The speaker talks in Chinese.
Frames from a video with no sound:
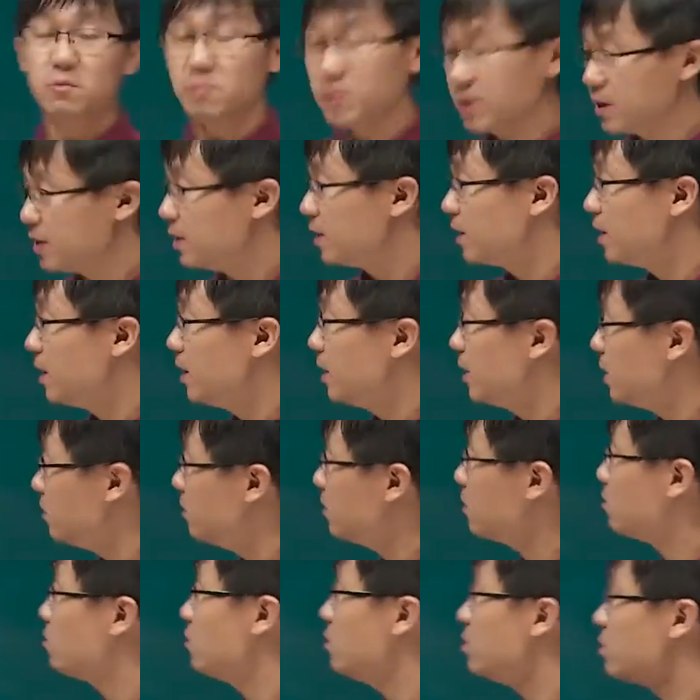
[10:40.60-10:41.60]
规定。因
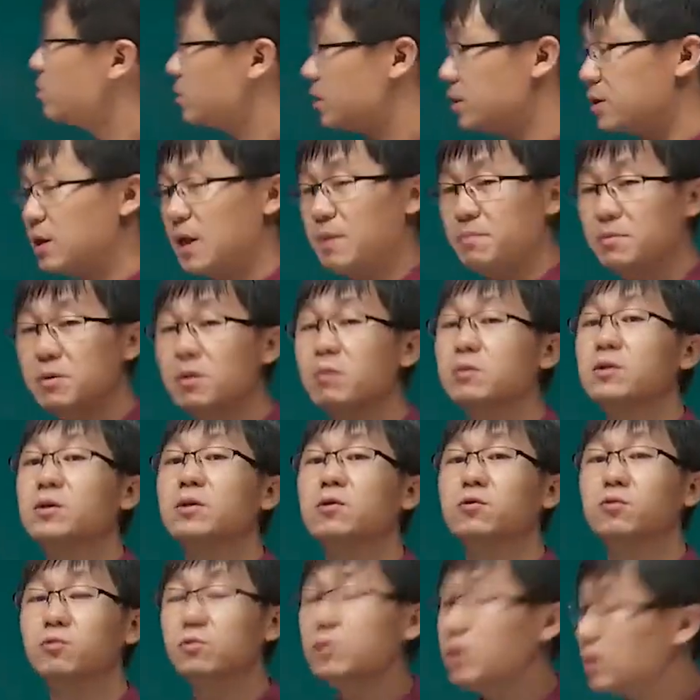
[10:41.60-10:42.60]
为国有资产比较
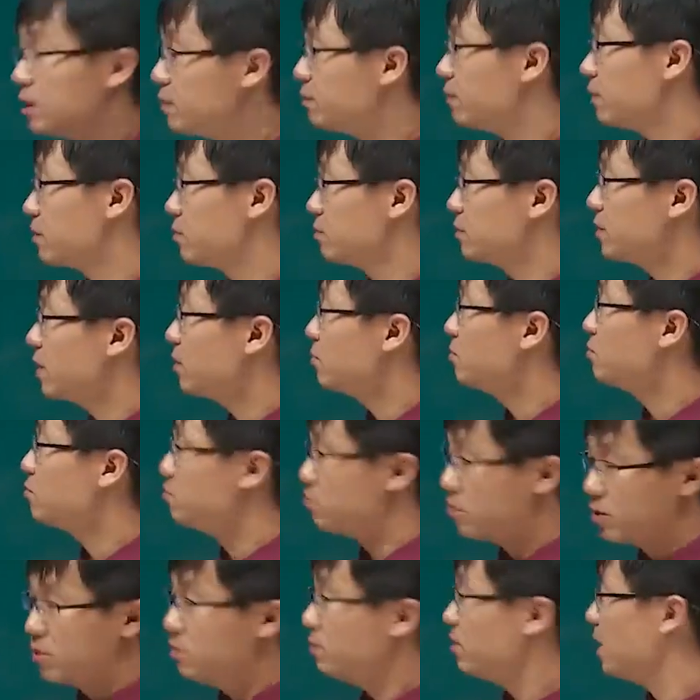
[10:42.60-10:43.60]
特殊的地方就在于“
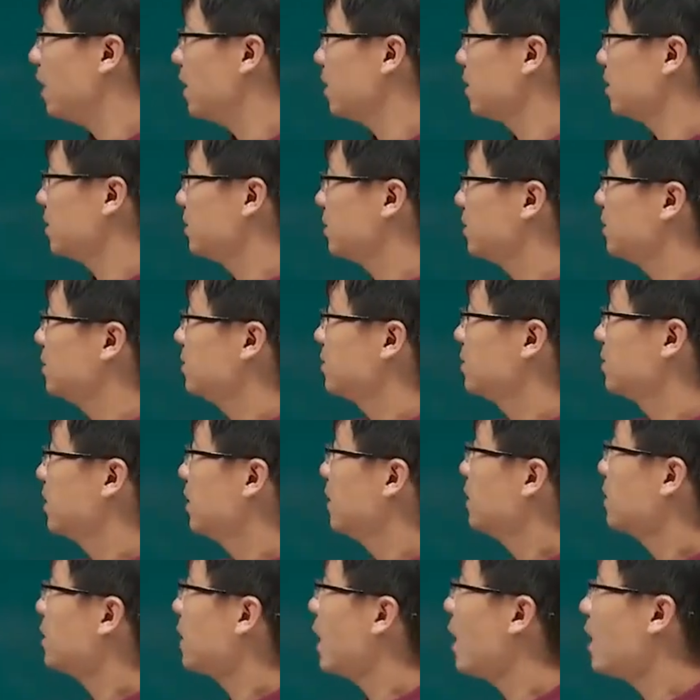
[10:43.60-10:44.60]
国有”两个字，
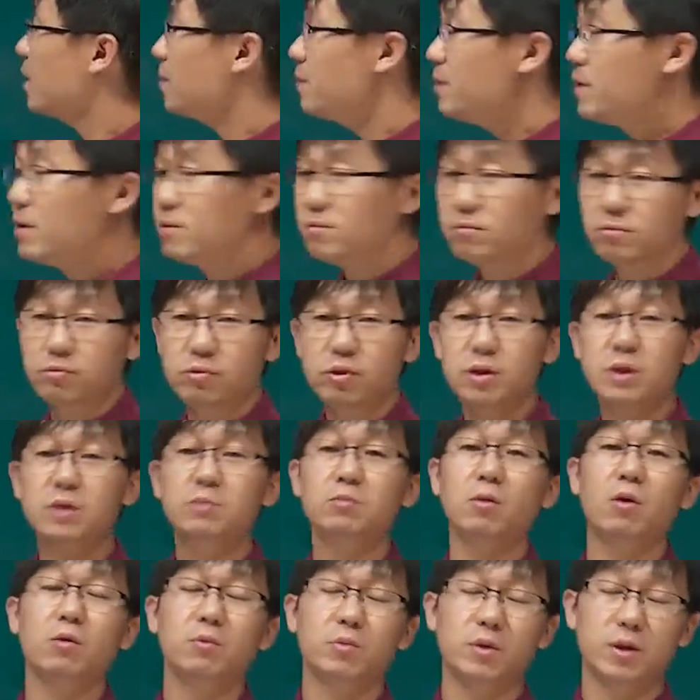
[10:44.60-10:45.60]
它并不是
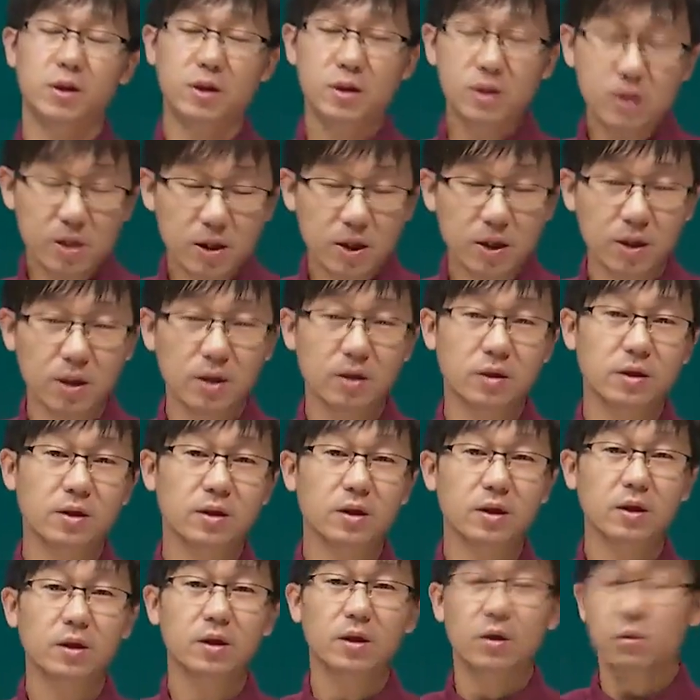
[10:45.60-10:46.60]
某一个人
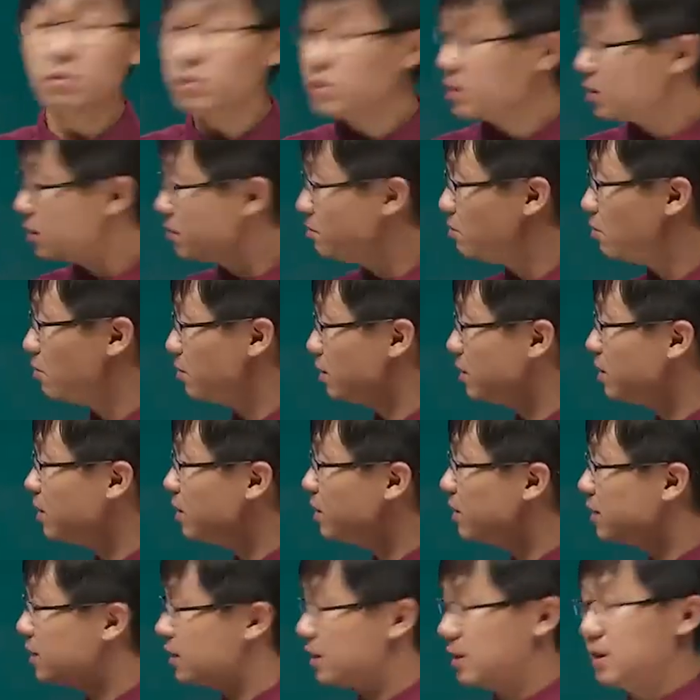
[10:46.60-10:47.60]
的或者是某一个
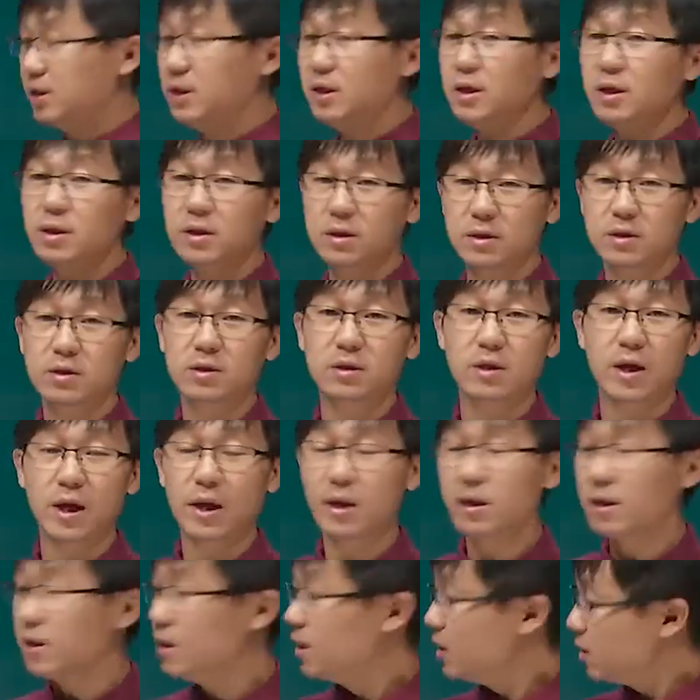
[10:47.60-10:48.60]
企业的资产。
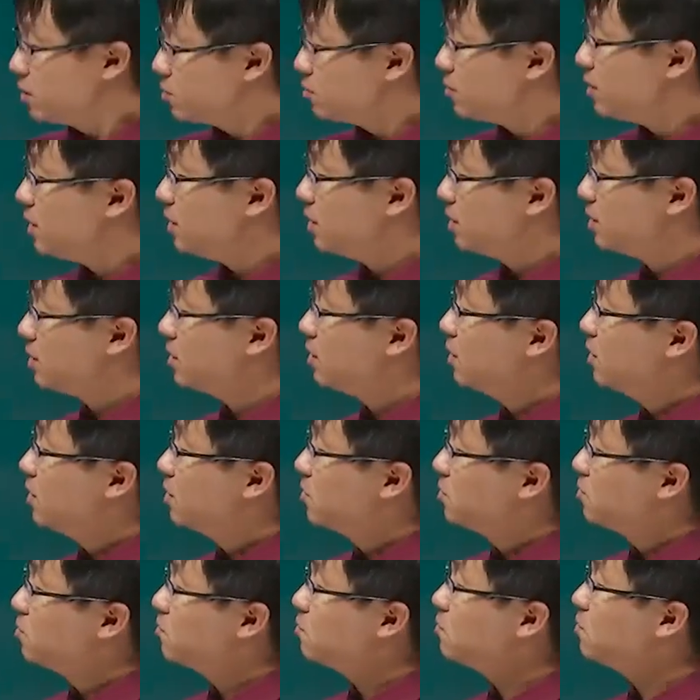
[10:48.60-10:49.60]
所以呢，
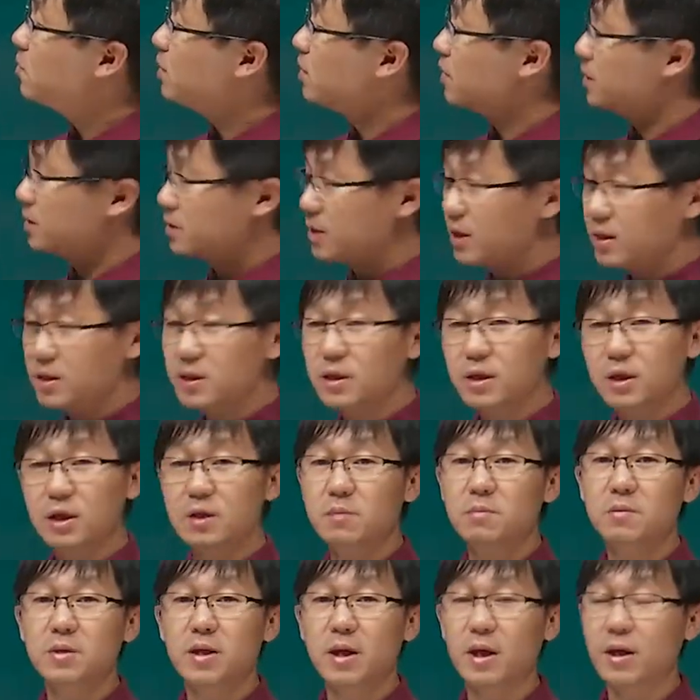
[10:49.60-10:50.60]
如果你在这
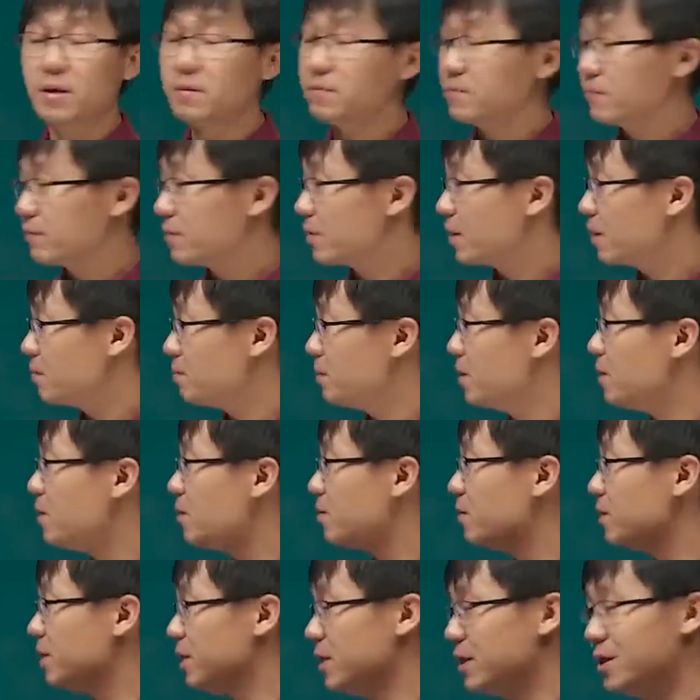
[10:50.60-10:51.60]
里边没
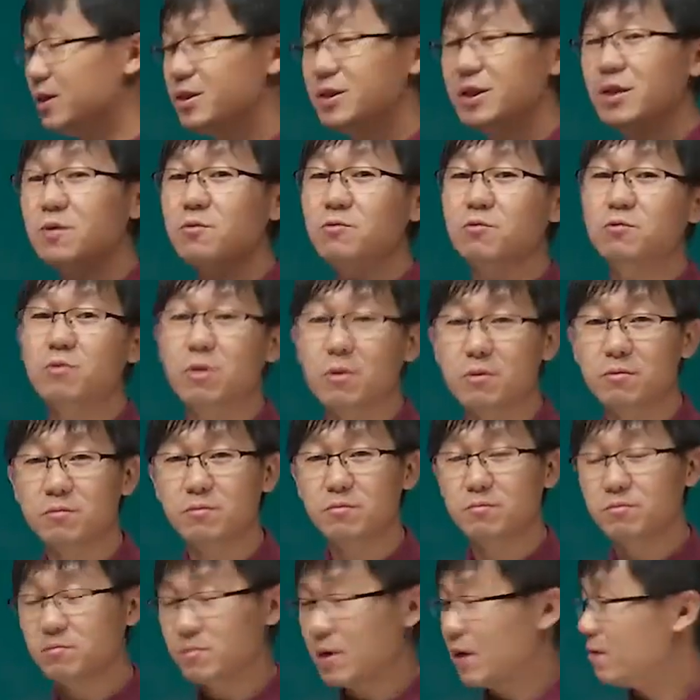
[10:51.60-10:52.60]
有一个监督管。
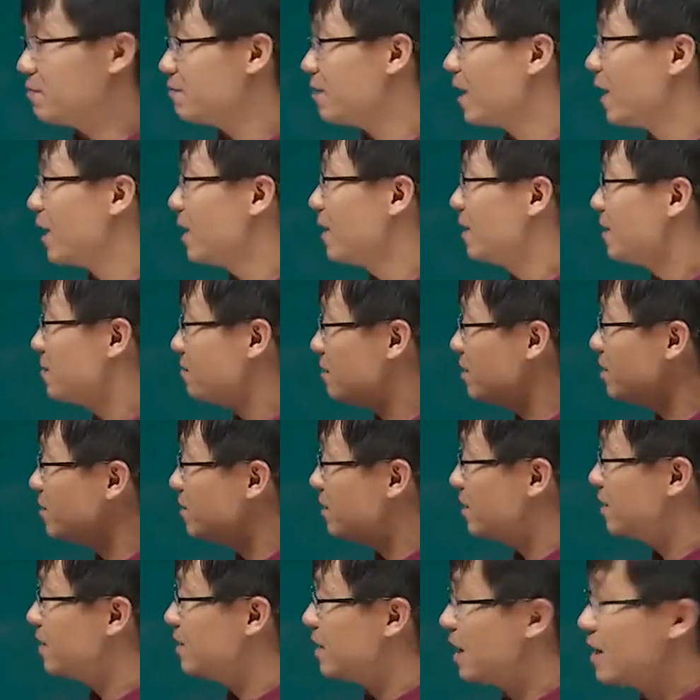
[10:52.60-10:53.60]
办法没有
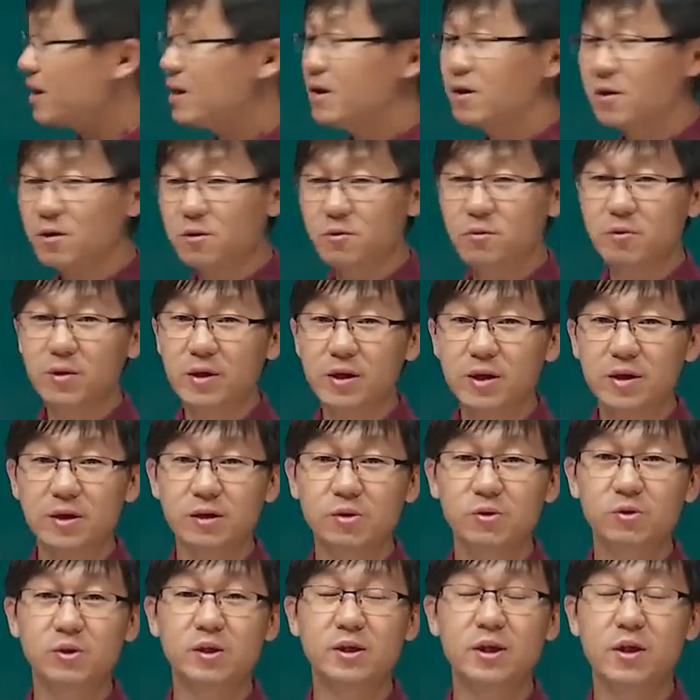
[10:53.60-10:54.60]
一个严格的规定
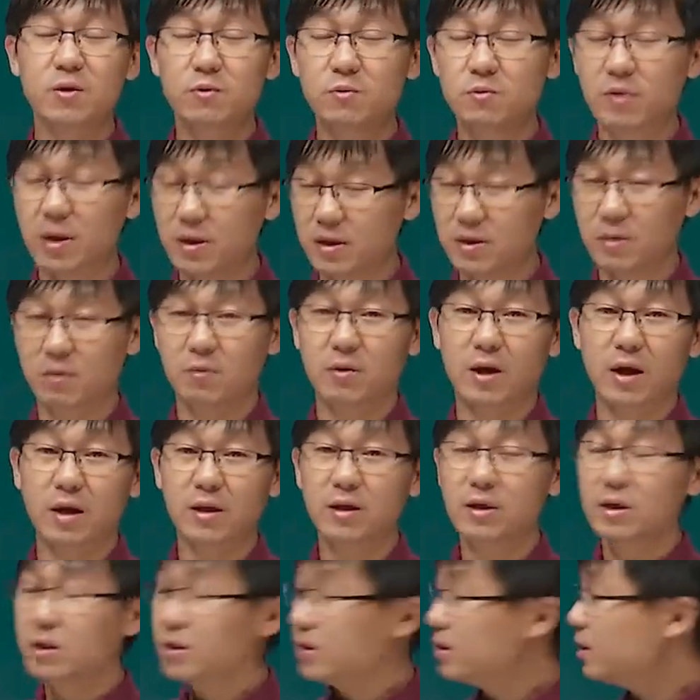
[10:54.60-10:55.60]
去监管的话，
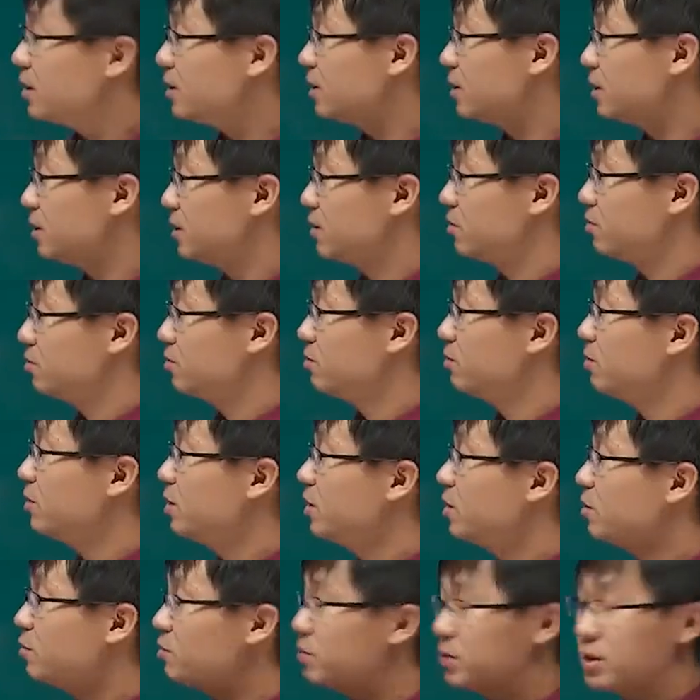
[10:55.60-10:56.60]
那你就
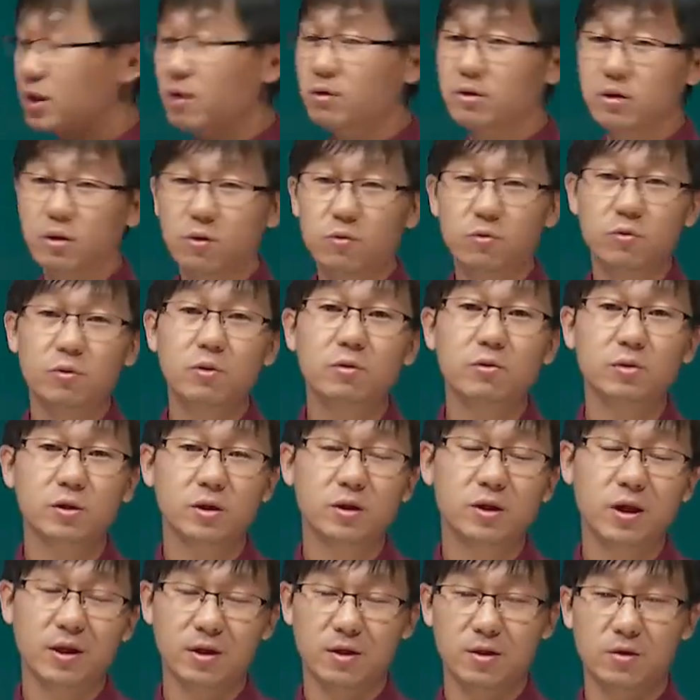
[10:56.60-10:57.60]
会造成国有
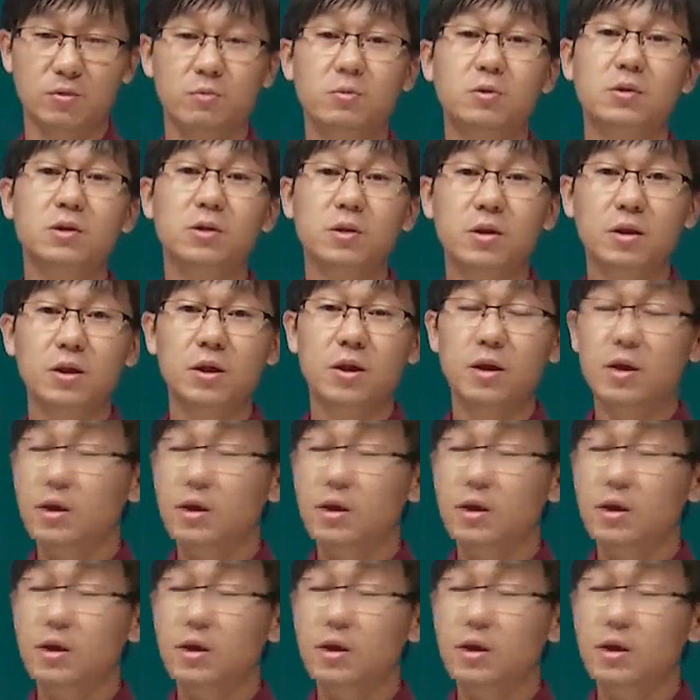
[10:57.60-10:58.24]
资产的流失。